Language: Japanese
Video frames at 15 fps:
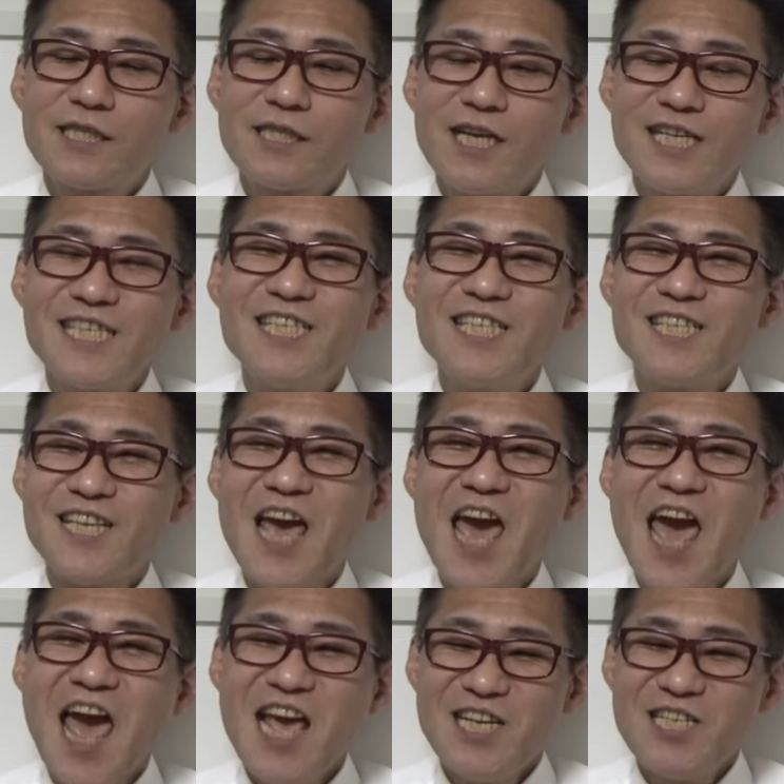懐かしいです
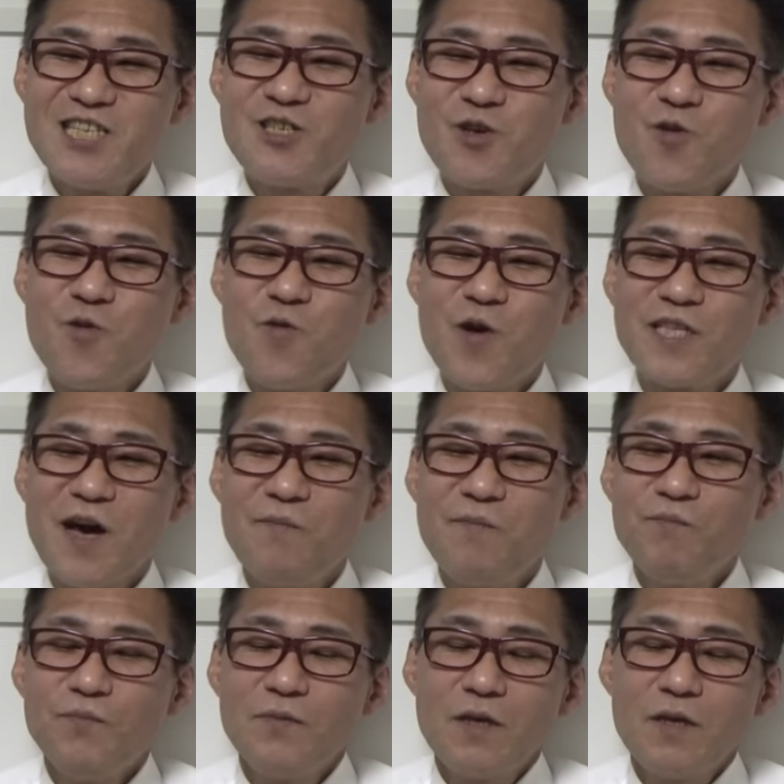ね。昭和だ。